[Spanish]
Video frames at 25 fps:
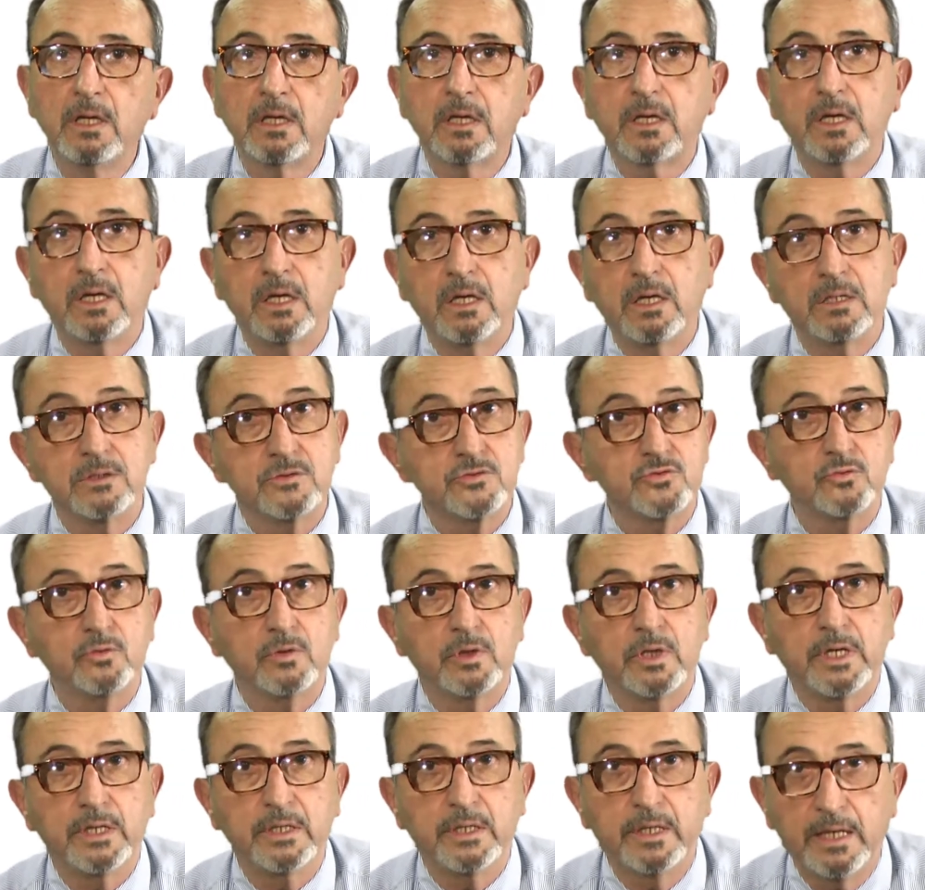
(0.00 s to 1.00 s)
que en su
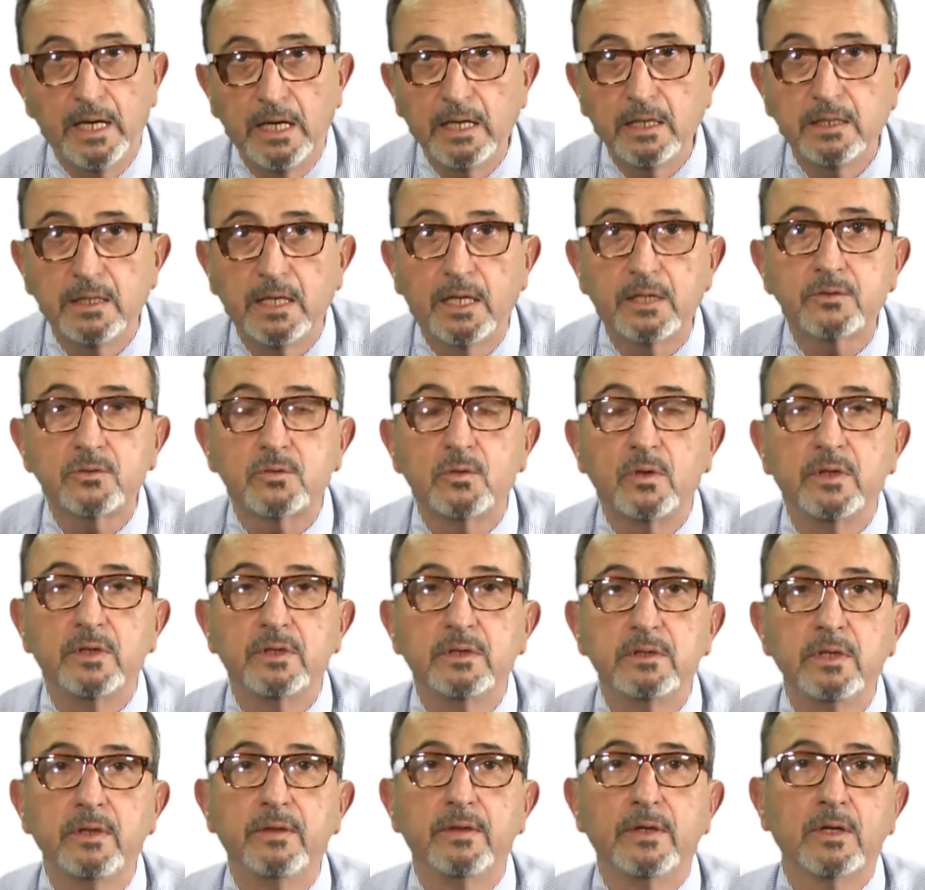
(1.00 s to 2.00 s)
generalidad
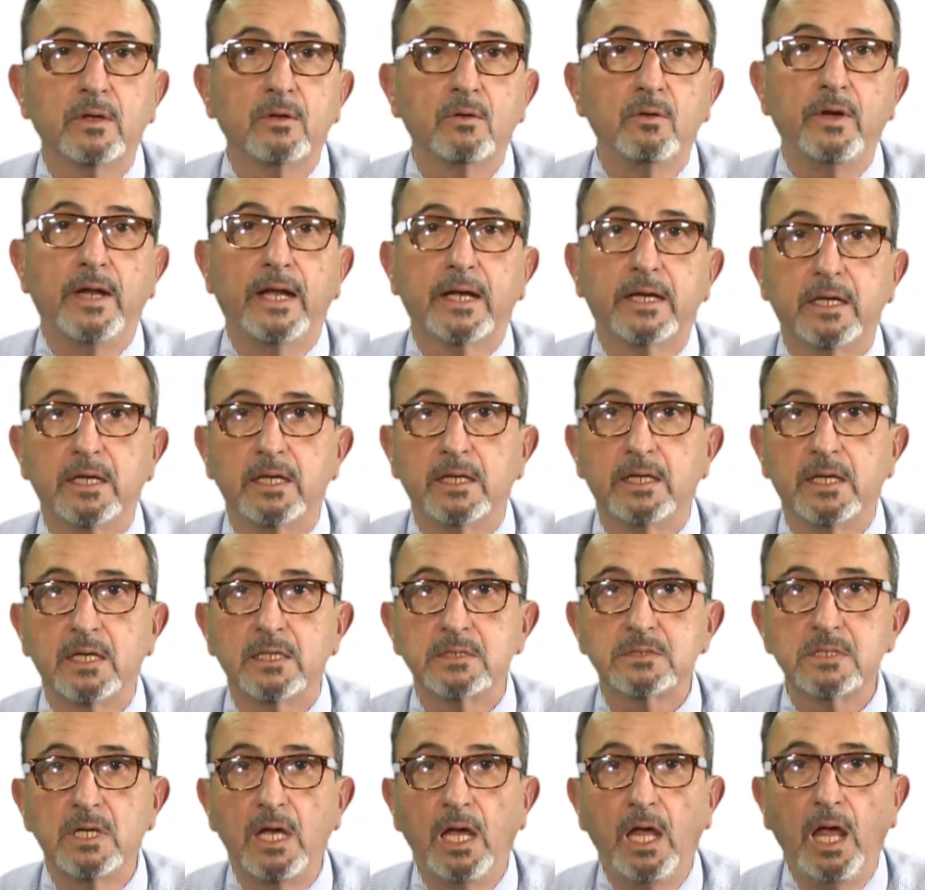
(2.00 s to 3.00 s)
coinciden con
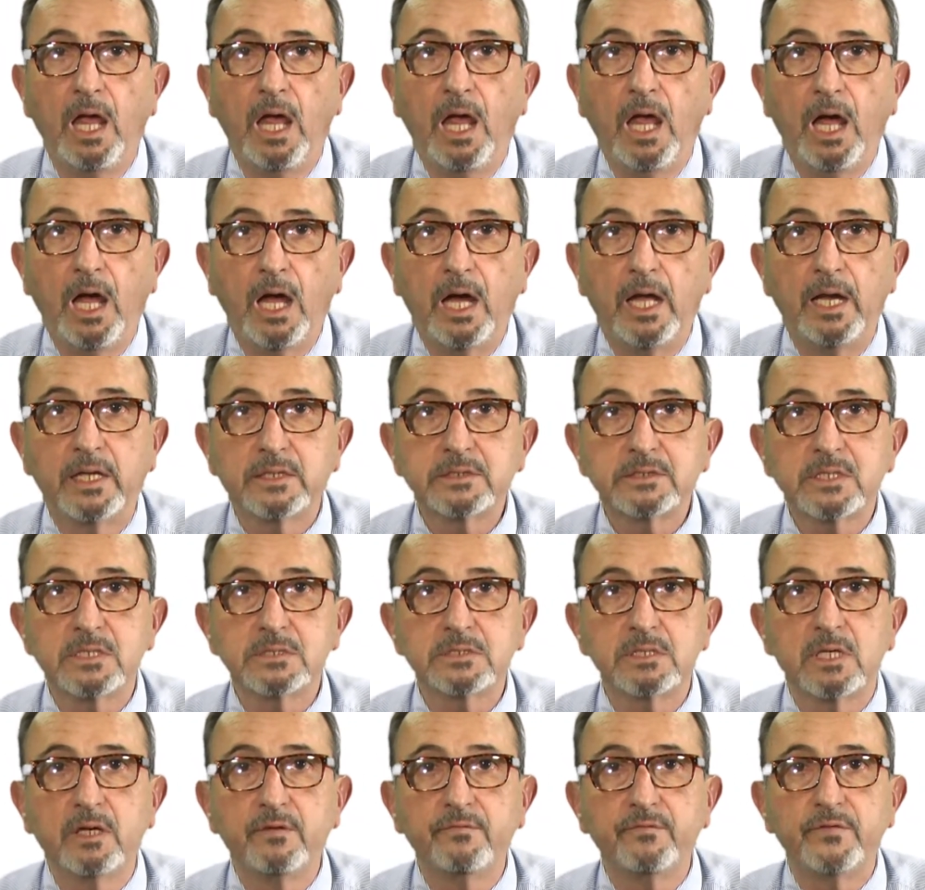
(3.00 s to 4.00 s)
aquellas a las que
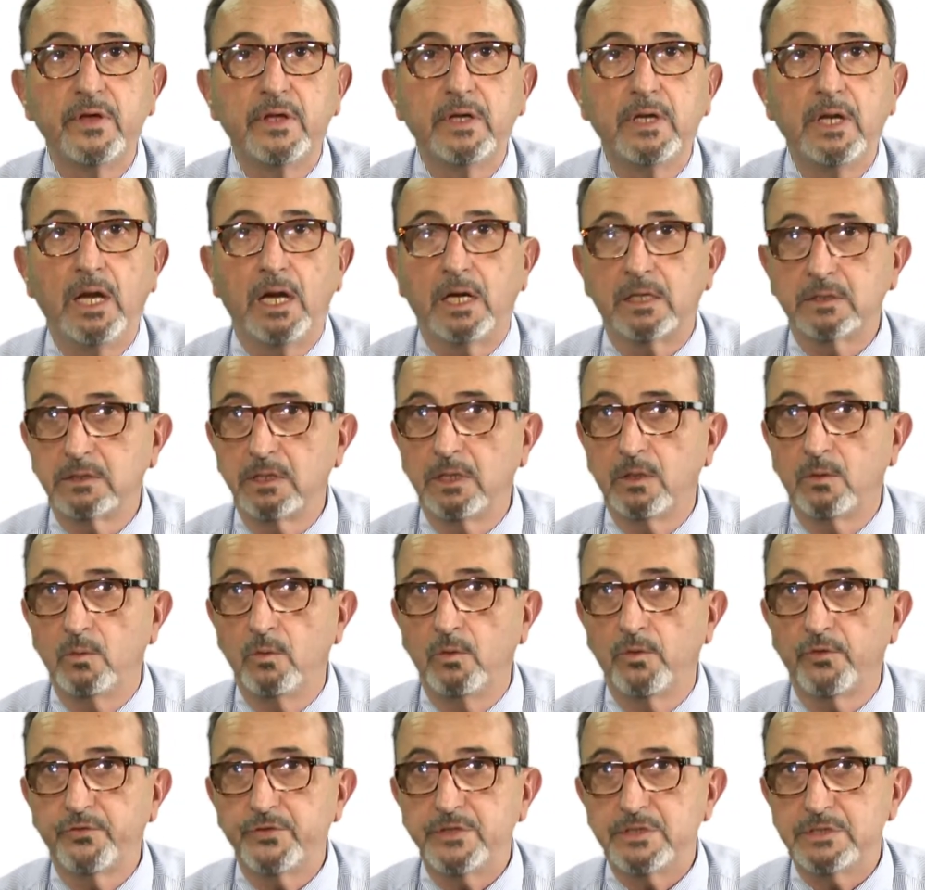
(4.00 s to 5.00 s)
se refiere el
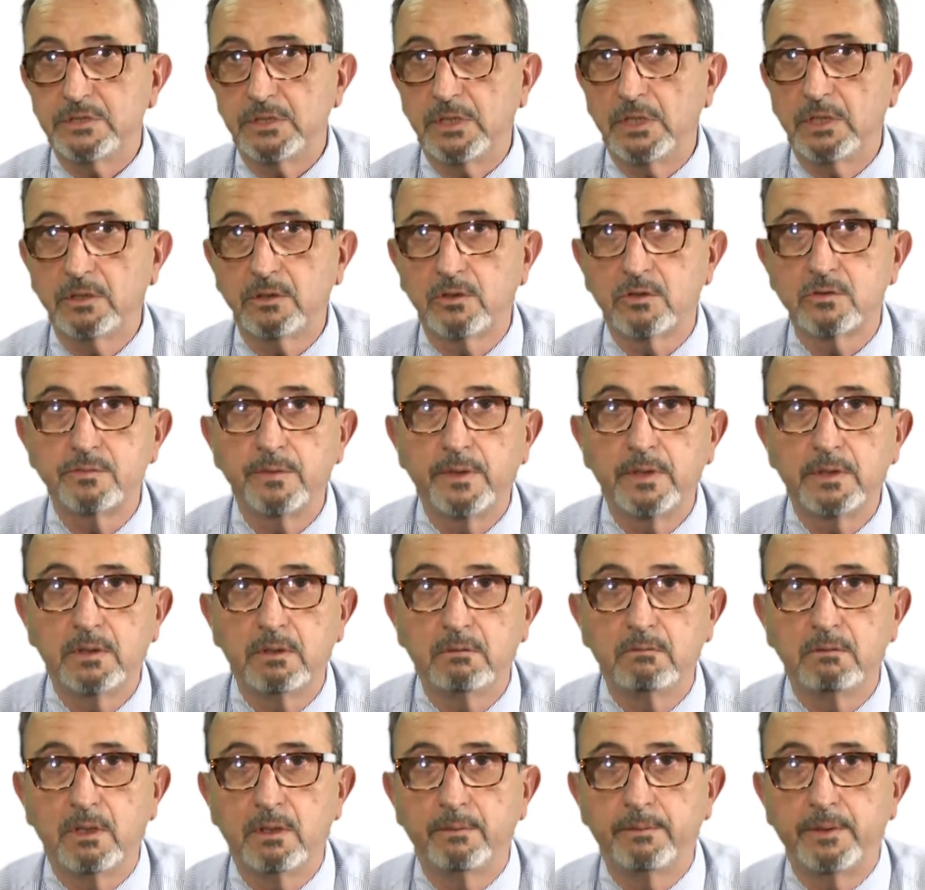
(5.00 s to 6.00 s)
artículo
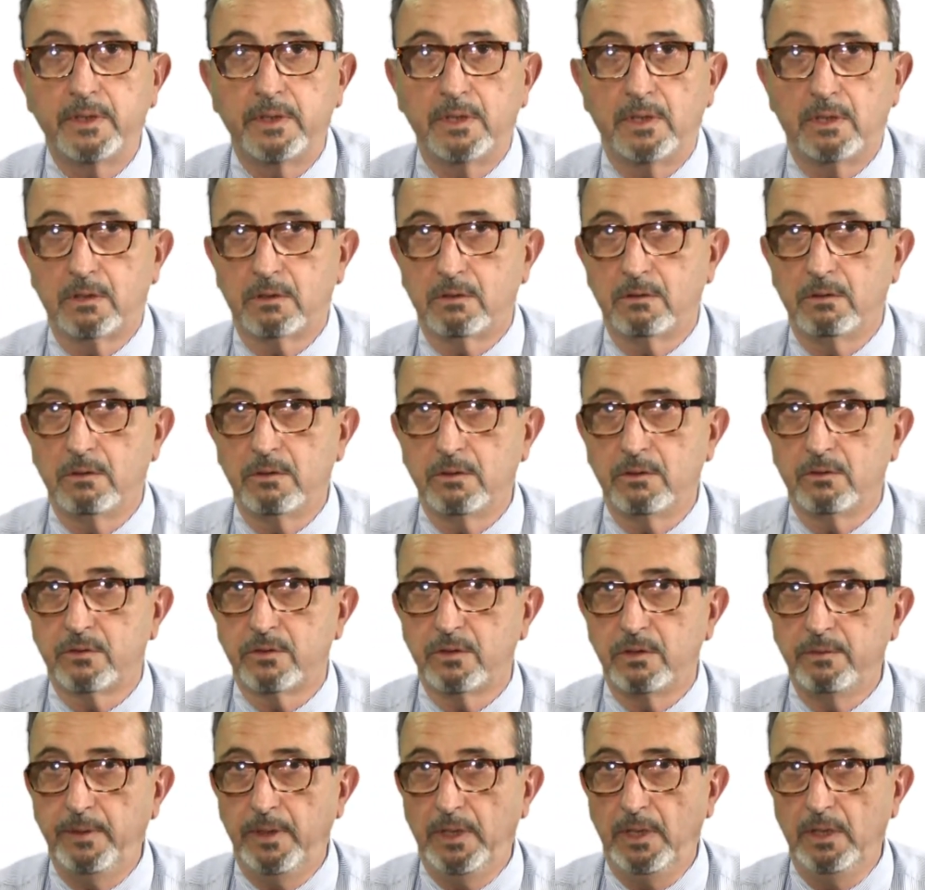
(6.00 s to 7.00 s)
629 del Código
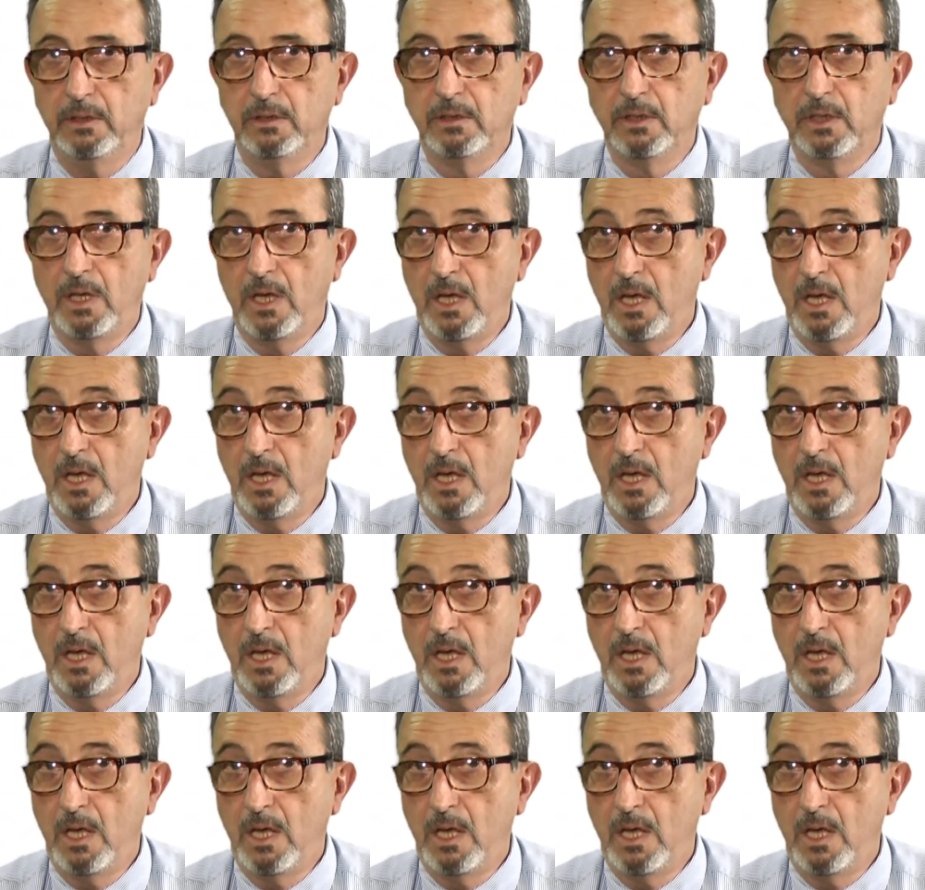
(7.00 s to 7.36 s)
Civil,